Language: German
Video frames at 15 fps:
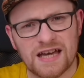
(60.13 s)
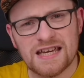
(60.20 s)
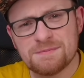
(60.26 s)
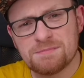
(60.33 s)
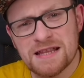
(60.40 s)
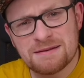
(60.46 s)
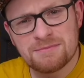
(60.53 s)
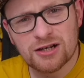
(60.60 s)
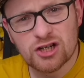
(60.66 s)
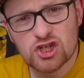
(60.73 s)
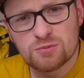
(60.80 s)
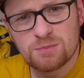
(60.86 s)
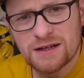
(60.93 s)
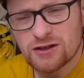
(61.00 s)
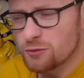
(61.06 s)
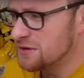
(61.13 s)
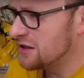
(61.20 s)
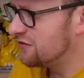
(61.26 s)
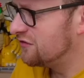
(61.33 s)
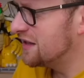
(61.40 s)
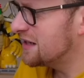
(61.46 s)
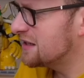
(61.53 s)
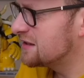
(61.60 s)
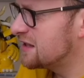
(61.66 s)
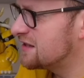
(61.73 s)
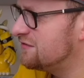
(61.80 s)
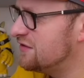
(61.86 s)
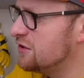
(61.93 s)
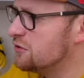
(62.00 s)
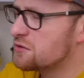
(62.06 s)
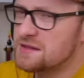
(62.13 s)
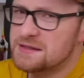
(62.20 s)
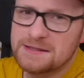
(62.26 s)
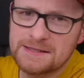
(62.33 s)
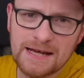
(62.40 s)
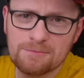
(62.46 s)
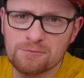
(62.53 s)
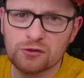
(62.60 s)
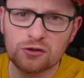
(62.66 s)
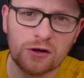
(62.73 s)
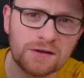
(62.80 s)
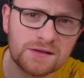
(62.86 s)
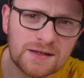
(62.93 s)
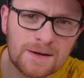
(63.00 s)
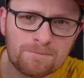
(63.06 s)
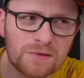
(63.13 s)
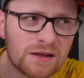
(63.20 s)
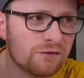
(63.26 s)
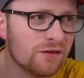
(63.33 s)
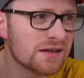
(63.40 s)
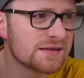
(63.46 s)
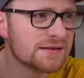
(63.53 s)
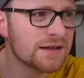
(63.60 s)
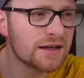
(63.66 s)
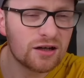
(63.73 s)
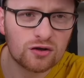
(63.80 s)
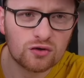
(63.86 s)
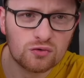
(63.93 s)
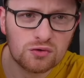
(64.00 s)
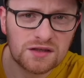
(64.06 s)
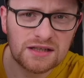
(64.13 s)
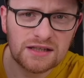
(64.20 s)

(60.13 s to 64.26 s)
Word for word: Ich bin ja mal gespannt, ob ihr während des Videos tippen könnt, was der Guti